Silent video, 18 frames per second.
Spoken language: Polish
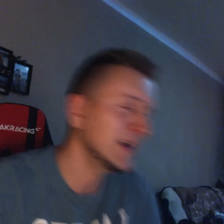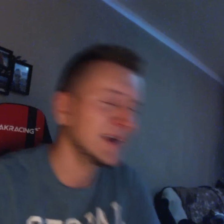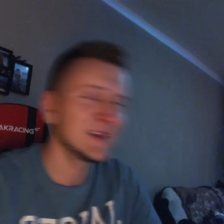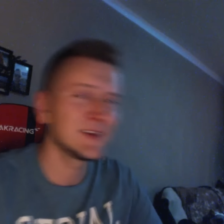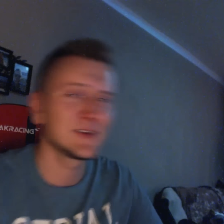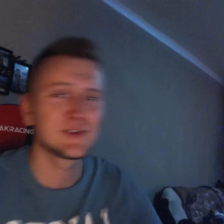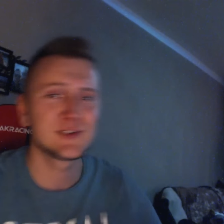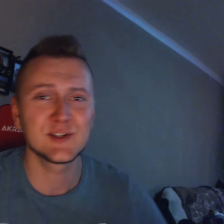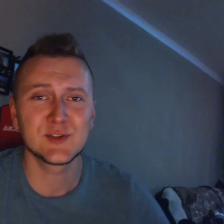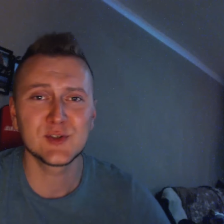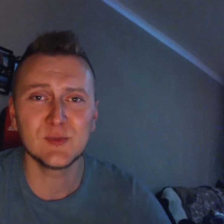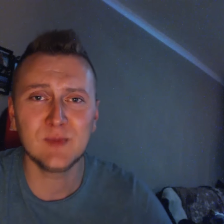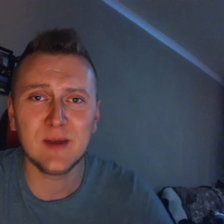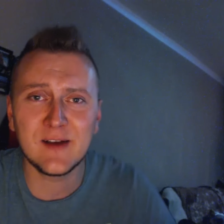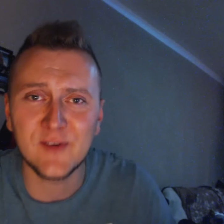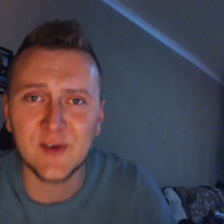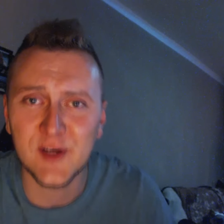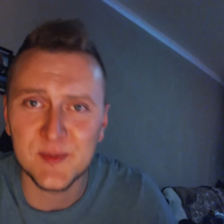Nie no, Jinxiu
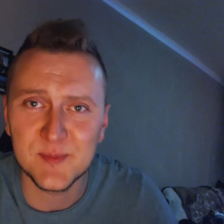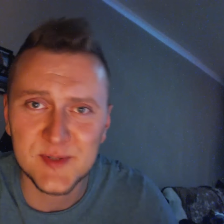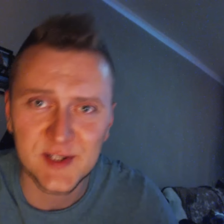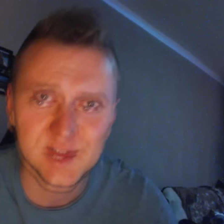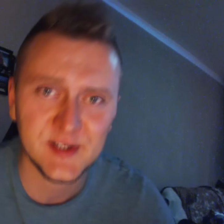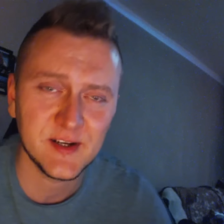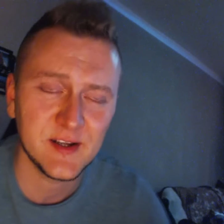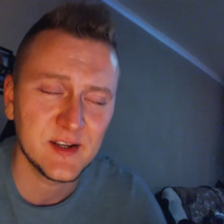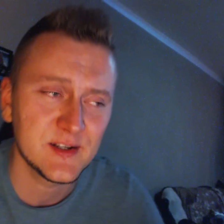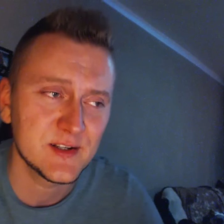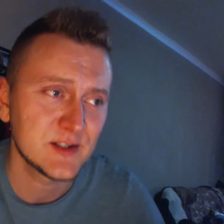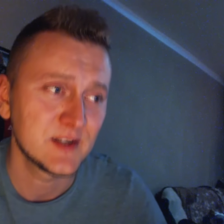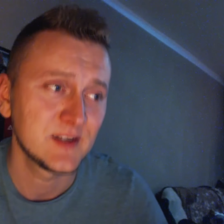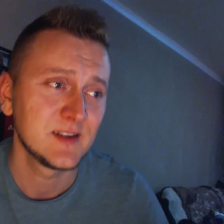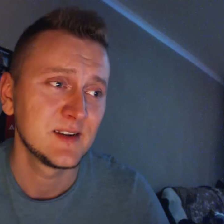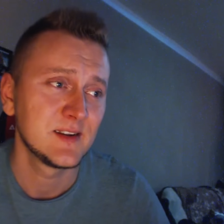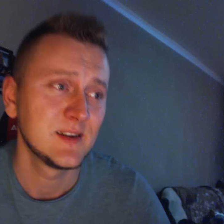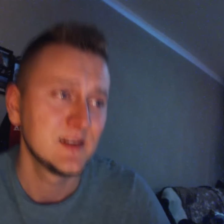ma wory przecież.
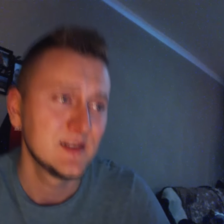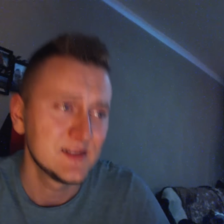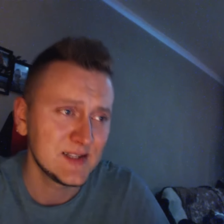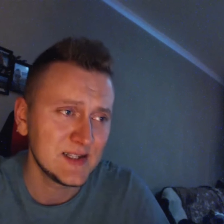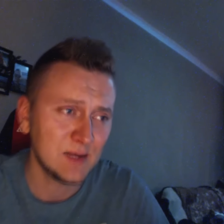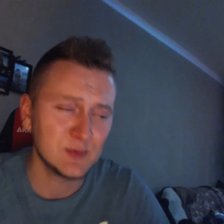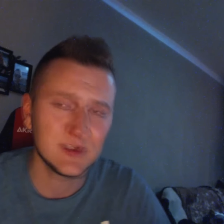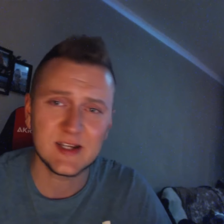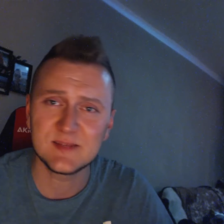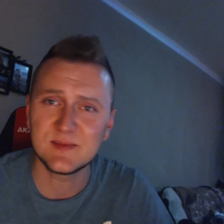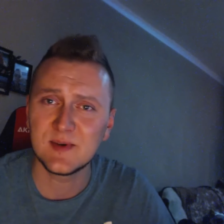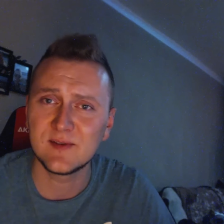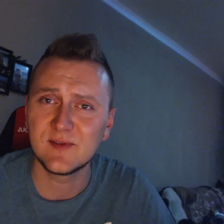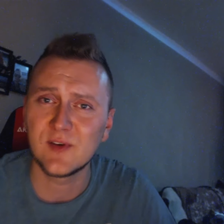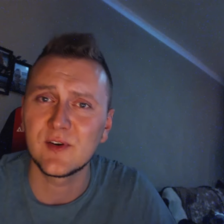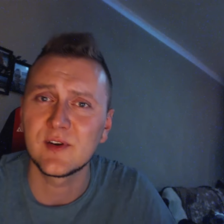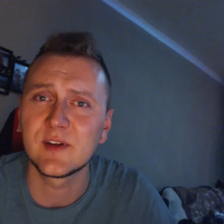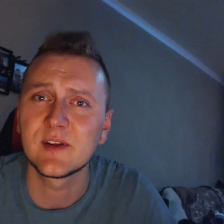Cały czas ma
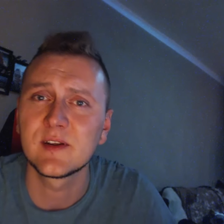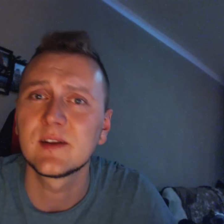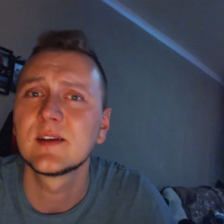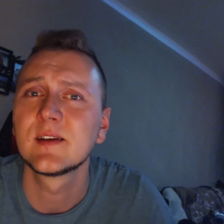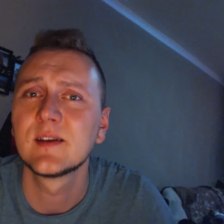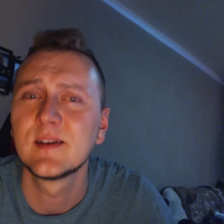wory.